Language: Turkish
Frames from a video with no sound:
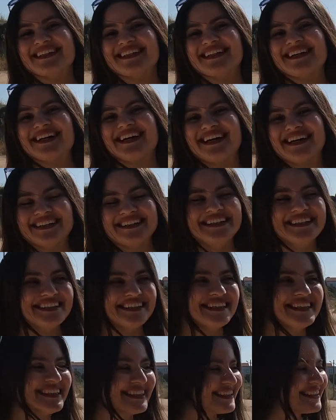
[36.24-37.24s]
Aynen
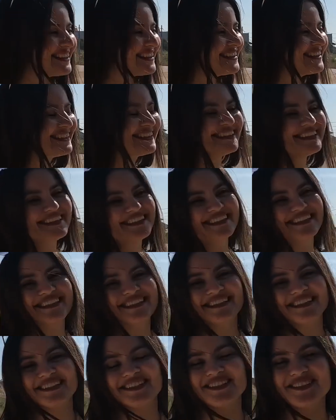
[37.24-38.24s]
öyle. Daha önceki
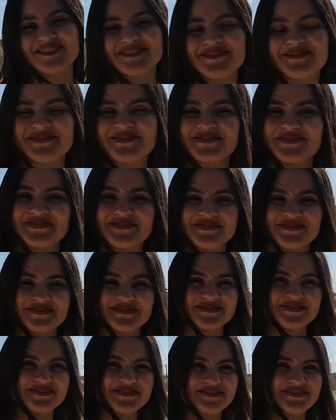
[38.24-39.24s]
videolarımızda da burayı
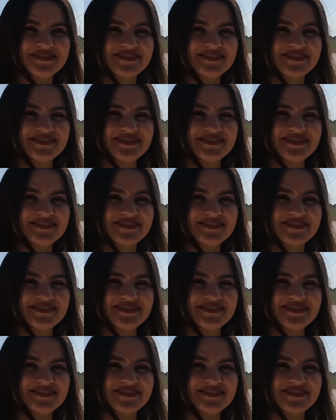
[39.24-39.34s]
göstermiştik.